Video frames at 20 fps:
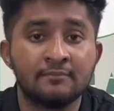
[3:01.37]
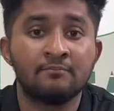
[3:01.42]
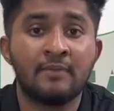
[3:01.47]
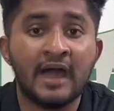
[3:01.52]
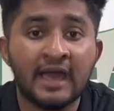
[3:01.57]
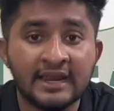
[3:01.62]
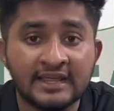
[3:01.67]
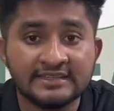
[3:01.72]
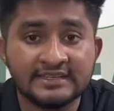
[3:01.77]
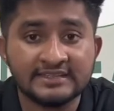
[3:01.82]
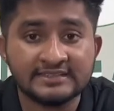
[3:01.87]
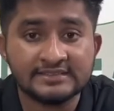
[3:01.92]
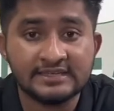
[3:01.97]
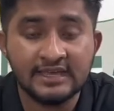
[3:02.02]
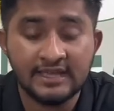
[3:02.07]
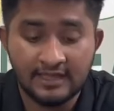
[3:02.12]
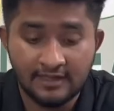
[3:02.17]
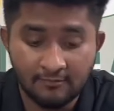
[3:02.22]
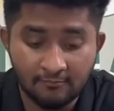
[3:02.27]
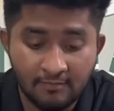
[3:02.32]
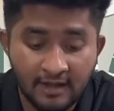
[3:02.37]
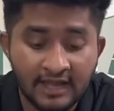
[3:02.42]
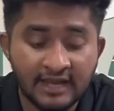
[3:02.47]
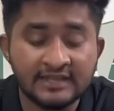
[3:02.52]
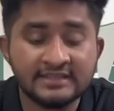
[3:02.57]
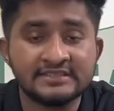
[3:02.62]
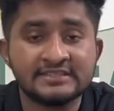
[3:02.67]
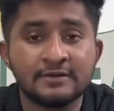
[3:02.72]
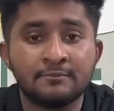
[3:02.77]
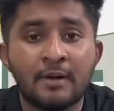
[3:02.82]
বাংলাদেশ
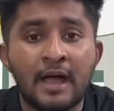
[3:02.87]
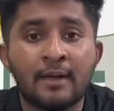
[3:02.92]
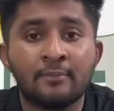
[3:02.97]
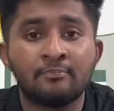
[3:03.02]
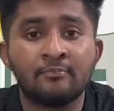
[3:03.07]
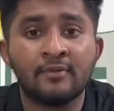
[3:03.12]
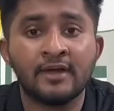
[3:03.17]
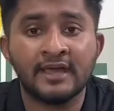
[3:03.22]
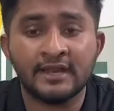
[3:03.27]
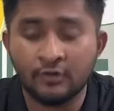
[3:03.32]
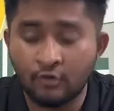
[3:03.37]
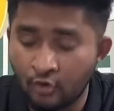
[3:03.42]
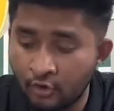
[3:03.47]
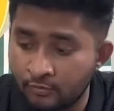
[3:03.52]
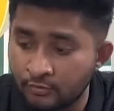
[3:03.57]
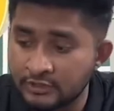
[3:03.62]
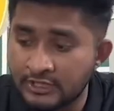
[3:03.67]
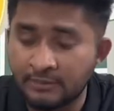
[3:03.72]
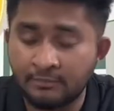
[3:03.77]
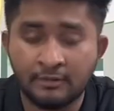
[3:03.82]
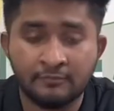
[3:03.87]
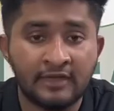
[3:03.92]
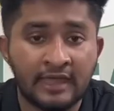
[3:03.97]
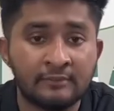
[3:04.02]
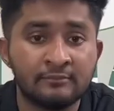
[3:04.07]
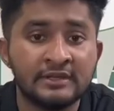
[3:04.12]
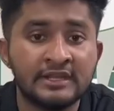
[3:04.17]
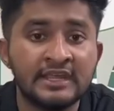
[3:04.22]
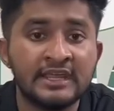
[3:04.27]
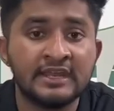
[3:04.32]
বাংলাদেশে বাপ মায়ের ক্ষমতা বা
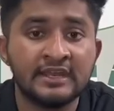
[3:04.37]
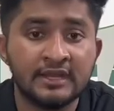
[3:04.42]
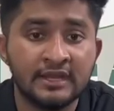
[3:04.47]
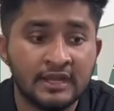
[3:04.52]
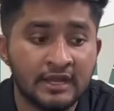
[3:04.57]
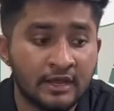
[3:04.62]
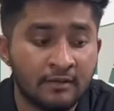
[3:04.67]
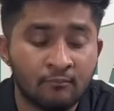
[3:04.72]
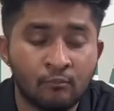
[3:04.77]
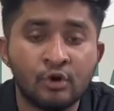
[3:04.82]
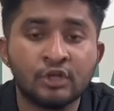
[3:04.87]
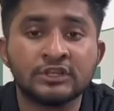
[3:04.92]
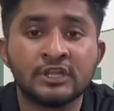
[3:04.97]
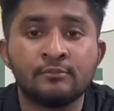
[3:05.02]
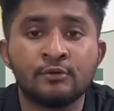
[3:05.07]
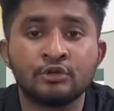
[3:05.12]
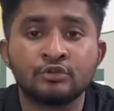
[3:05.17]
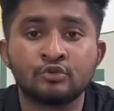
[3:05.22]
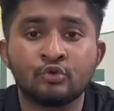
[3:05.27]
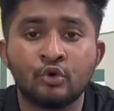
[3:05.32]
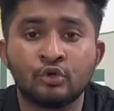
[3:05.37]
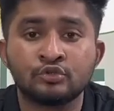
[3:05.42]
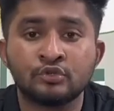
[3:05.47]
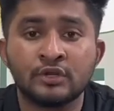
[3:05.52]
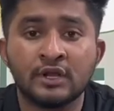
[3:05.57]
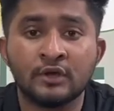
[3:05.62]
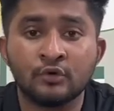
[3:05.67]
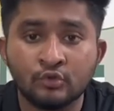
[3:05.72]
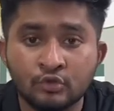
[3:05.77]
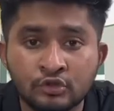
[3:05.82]
ফ্যামিলির মতামত
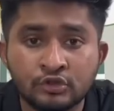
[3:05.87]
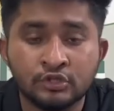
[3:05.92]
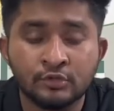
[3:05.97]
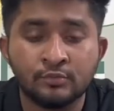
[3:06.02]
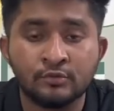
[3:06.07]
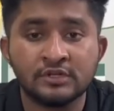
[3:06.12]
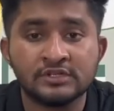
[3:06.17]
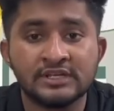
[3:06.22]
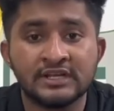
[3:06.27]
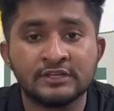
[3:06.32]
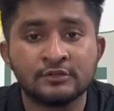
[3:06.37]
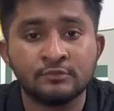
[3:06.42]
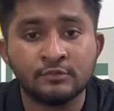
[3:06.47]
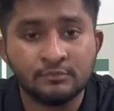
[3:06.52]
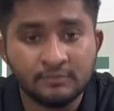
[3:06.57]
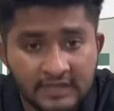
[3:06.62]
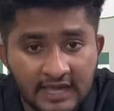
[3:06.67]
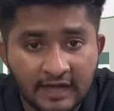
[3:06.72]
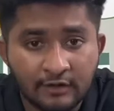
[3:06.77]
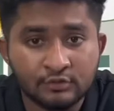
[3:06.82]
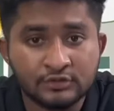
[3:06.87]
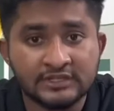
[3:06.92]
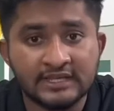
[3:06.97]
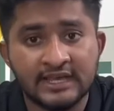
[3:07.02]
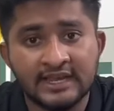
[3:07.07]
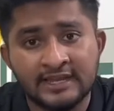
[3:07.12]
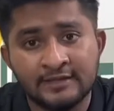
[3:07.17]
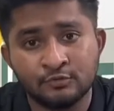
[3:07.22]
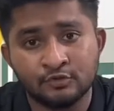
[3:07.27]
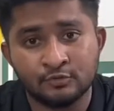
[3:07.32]
কতটা গুরুত্বপূর্ণ সেটা তুমি বিয়া করতে
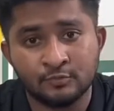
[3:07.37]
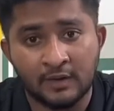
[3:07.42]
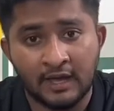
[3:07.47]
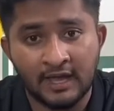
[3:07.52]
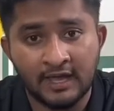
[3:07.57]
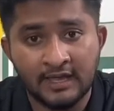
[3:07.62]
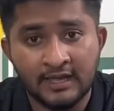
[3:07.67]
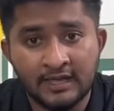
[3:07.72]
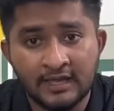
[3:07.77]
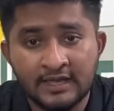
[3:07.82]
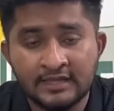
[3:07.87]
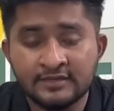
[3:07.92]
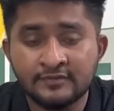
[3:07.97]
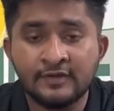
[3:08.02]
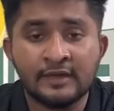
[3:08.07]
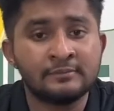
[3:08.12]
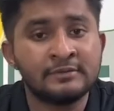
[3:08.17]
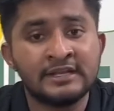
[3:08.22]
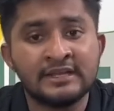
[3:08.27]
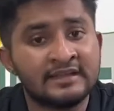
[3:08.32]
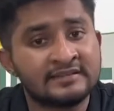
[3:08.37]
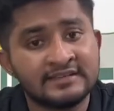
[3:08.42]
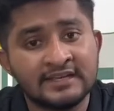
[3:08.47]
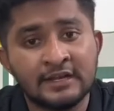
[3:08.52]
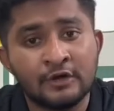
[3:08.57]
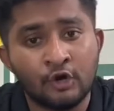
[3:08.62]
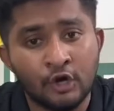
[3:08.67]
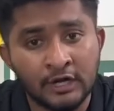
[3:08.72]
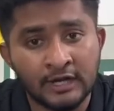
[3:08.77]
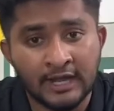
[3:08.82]
গেলেই বুঝবা যে ফ্যামিলি না
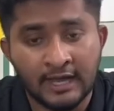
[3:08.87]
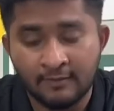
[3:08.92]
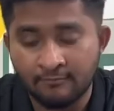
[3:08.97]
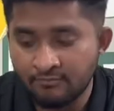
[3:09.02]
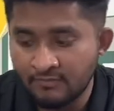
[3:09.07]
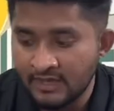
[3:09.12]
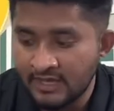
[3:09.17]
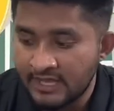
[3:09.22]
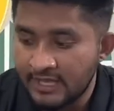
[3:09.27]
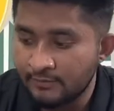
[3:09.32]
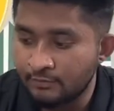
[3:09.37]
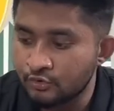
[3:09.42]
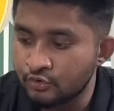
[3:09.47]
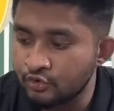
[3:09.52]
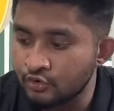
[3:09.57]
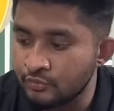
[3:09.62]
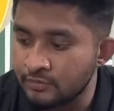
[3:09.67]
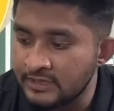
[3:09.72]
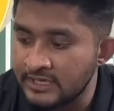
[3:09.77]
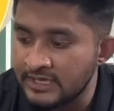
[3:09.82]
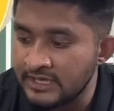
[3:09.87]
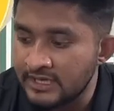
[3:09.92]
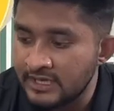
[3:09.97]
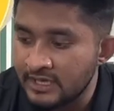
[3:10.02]
চাইলে হয় না এবং তুমি